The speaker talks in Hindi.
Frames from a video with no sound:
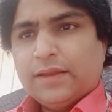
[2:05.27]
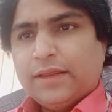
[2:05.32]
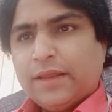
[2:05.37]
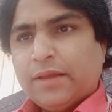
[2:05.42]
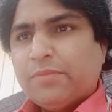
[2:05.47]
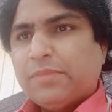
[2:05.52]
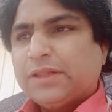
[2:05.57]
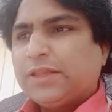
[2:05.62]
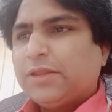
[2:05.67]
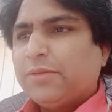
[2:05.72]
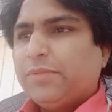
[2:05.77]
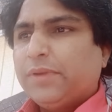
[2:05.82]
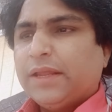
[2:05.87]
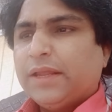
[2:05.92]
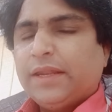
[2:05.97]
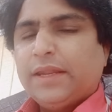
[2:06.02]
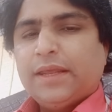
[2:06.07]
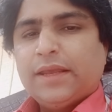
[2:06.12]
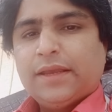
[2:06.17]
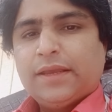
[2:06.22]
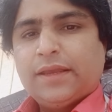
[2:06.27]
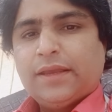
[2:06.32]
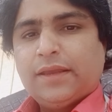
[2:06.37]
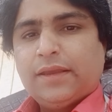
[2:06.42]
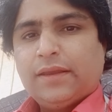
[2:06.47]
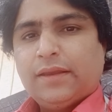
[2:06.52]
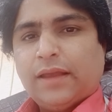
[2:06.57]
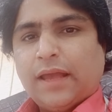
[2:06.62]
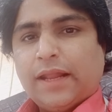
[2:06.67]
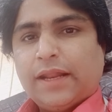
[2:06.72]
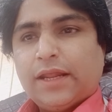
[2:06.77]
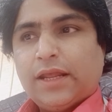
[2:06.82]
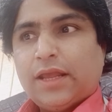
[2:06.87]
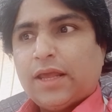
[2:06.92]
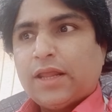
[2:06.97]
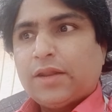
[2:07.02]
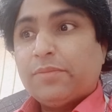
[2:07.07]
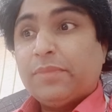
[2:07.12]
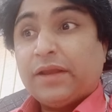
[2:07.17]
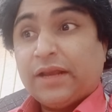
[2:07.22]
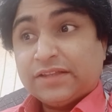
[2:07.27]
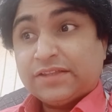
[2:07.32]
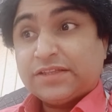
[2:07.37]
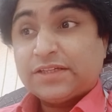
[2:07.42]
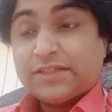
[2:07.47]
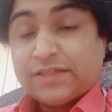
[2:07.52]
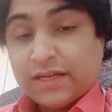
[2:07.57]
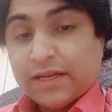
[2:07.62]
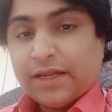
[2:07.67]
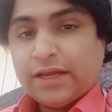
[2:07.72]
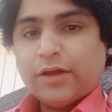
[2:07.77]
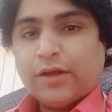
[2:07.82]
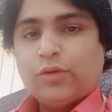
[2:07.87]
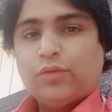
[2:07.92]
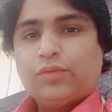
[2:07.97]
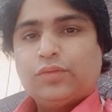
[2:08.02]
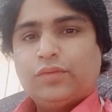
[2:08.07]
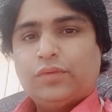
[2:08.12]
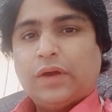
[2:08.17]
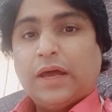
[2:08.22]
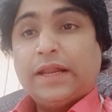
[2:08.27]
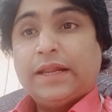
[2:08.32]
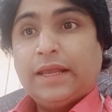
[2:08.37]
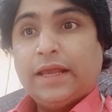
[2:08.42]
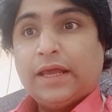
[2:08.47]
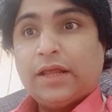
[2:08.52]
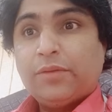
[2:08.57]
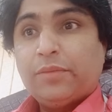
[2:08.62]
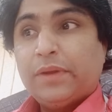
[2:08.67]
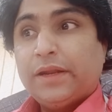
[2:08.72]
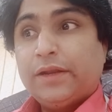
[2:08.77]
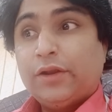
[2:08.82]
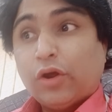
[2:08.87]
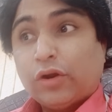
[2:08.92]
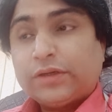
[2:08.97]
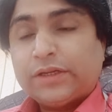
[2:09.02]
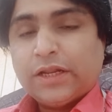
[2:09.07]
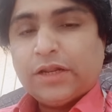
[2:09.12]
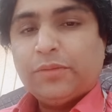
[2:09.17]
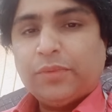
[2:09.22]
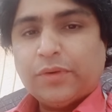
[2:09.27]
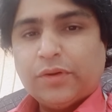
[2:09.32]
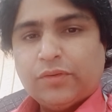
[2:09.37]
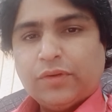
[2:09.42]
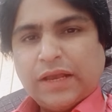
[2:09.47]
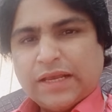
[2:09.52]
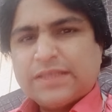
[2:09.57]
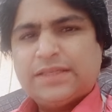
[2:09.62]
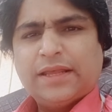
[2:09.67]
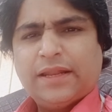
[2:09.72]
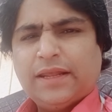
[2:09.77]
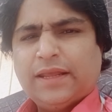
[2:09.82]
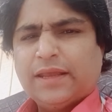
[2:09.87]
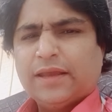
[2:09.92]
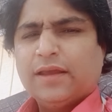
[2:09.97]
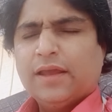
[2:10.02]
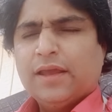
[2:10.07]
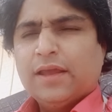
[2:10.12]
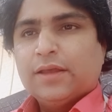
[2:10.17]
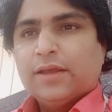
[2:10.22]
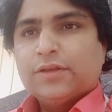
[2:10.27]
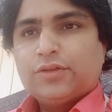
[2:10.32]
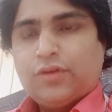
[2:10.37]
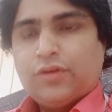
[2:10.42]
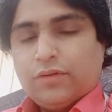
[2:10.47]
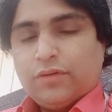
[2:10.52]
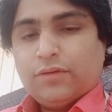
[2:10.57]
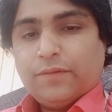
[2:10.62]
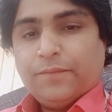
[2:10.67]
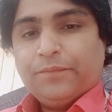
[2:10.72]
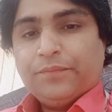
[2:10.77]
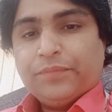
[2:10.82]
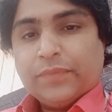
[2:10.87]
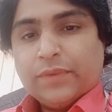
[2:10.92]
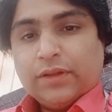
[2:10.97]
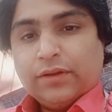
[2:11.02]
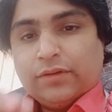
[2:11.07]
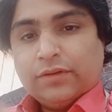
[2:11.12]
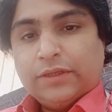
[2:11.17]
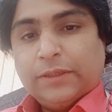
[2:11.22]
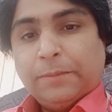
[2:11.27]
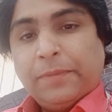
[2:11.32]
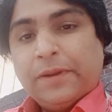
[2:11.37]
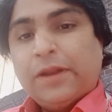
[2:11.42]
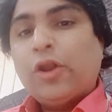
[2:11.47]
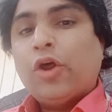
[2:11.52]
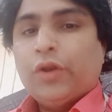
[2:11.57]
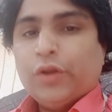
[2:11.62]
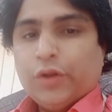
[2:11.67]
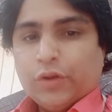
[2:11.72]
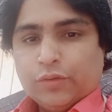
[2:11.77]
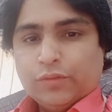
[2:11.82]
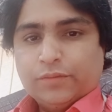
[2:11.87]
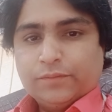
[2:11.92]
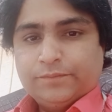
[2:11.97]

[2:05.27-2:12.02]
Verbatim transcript: ये मतलब ये नहीं है कि अरे यार मैं कंस्ट्रक्शन ही करूँ अरे यार मैं डॉक्टर ही पढ़ूँ ऐसा नहीं है सो डिपेंड ऑन यू